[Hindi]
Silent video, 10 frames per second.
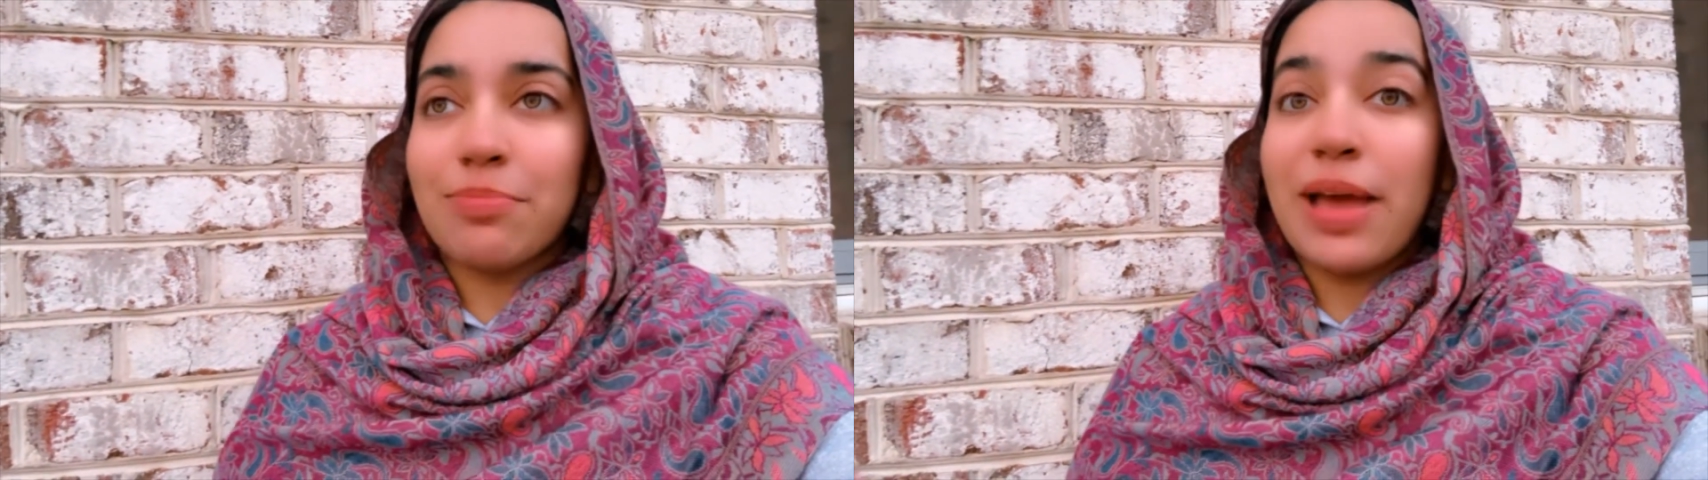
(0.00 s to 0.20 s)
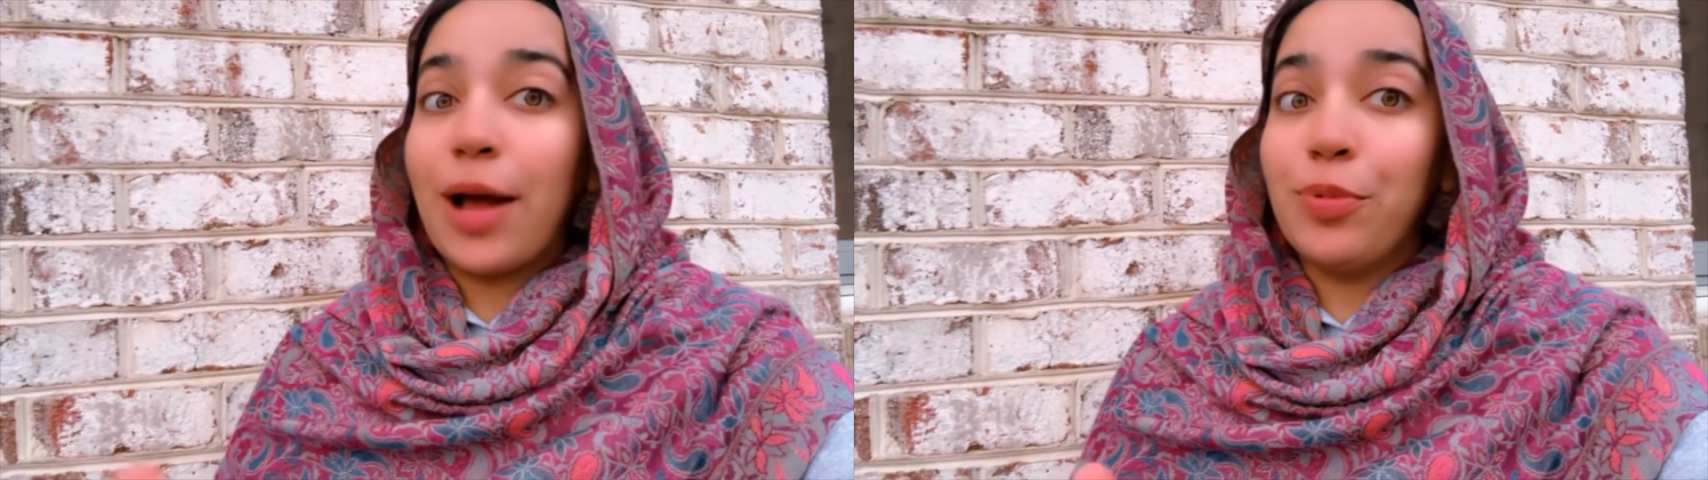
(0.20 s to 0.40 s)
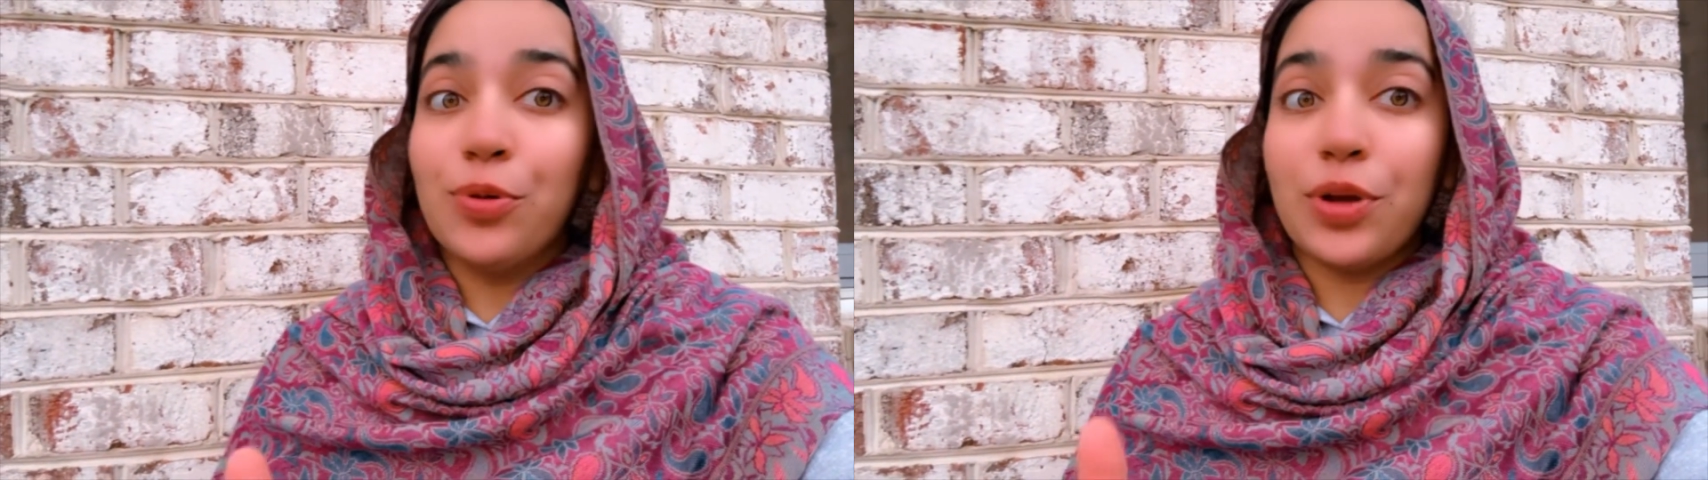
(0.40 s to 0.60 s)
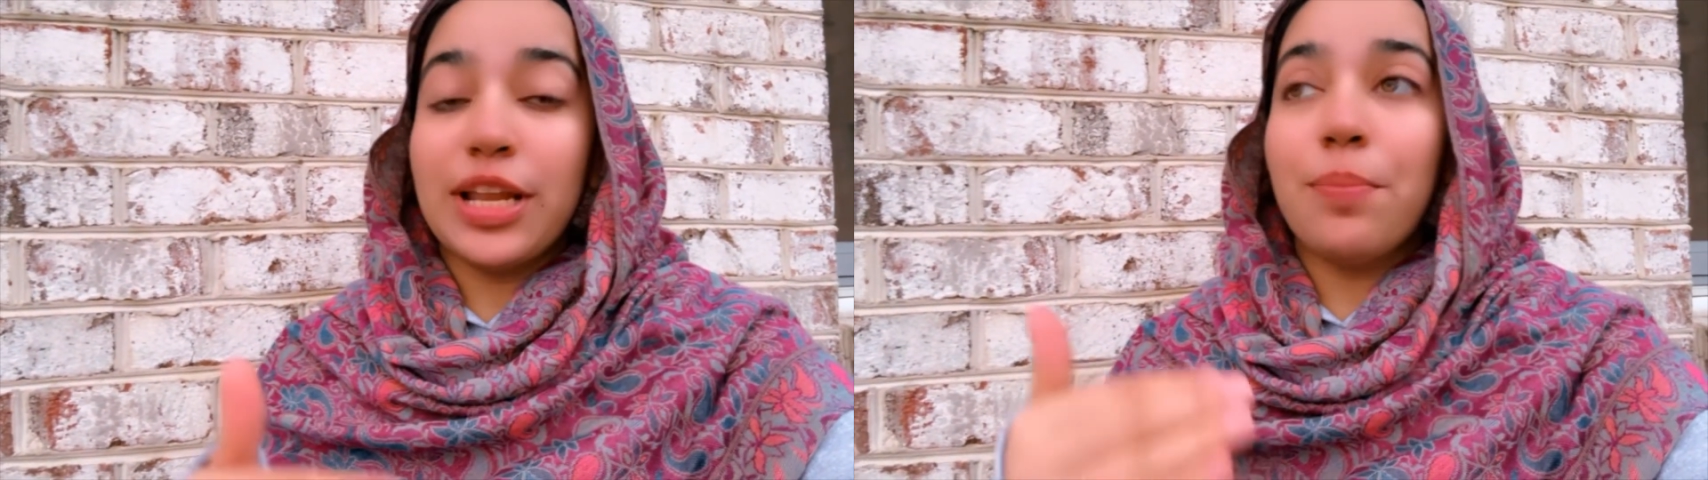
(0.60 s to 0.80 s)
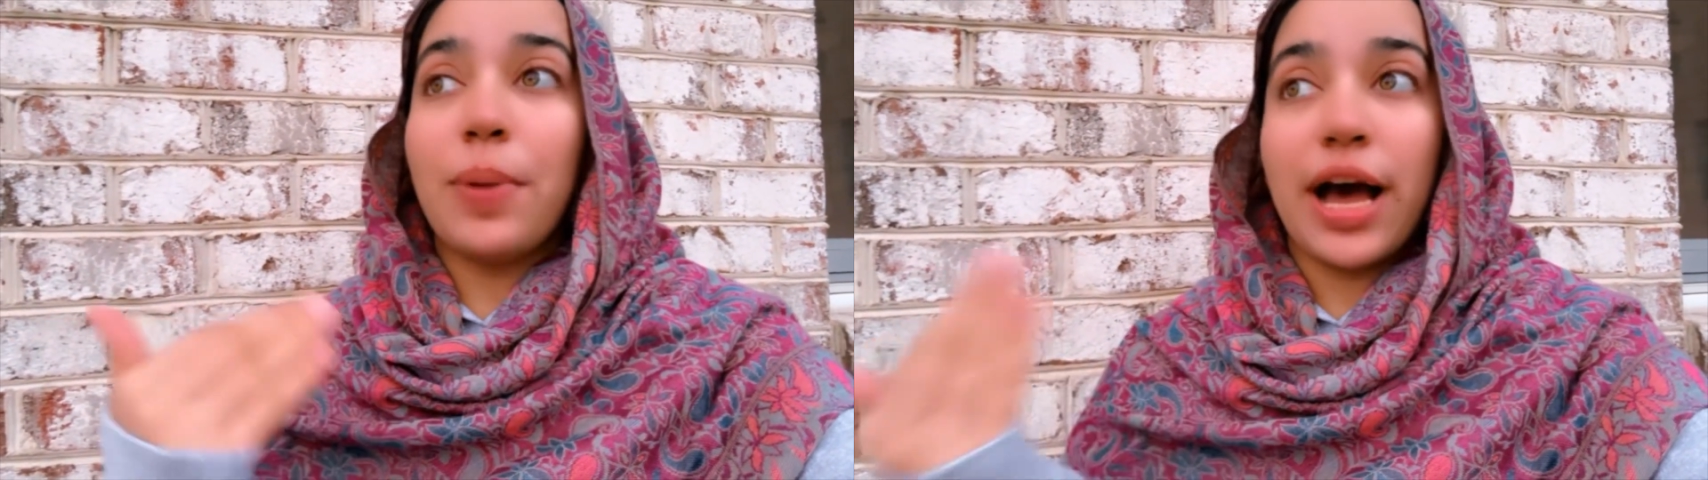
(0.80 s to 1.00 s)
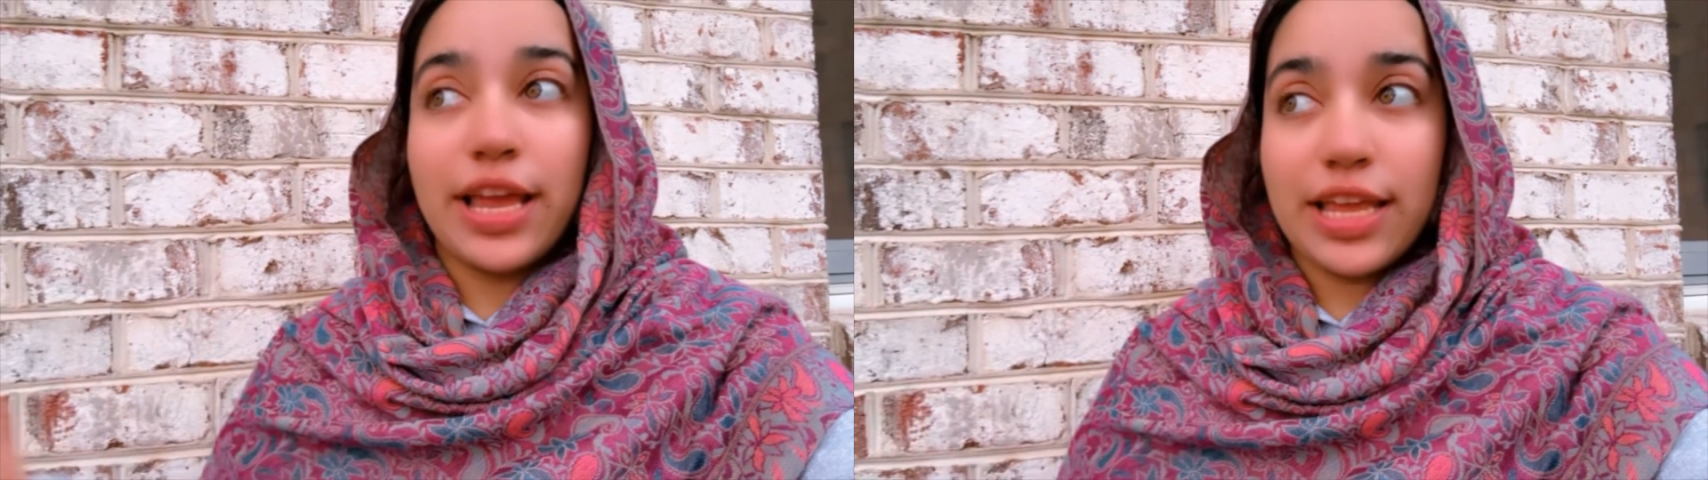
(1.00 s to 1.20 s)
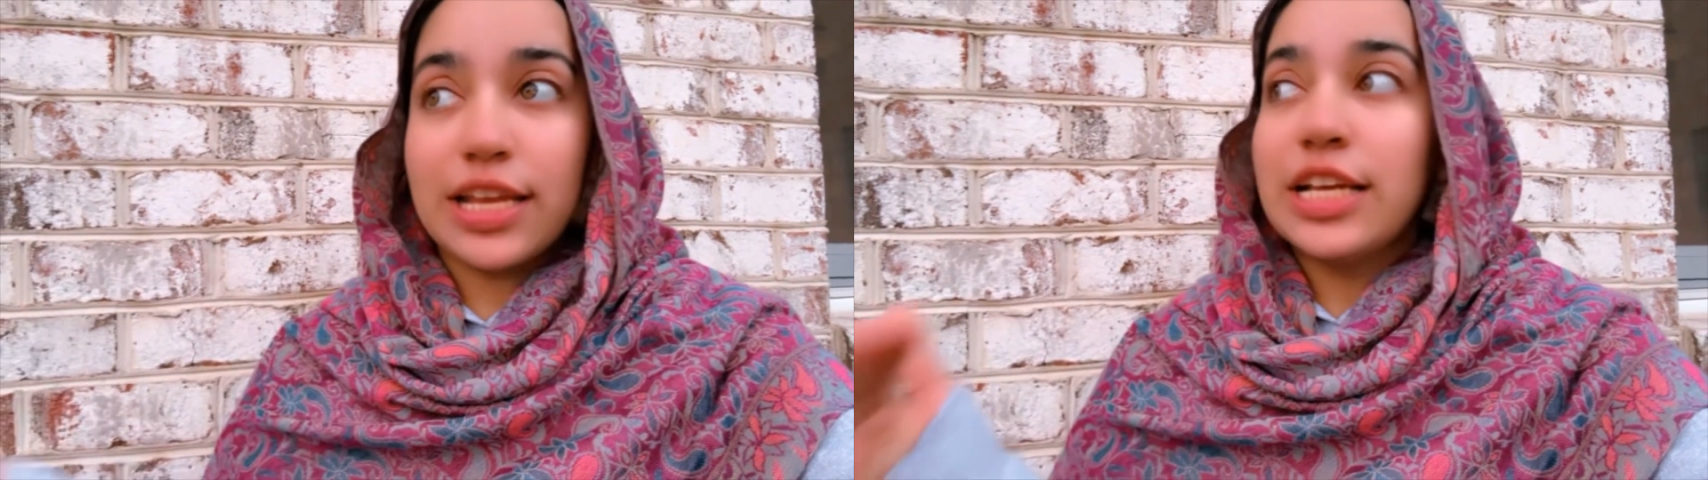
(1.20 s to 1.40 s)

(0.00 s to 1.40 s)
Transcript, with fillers: मैं आप लोगों को ना बाहर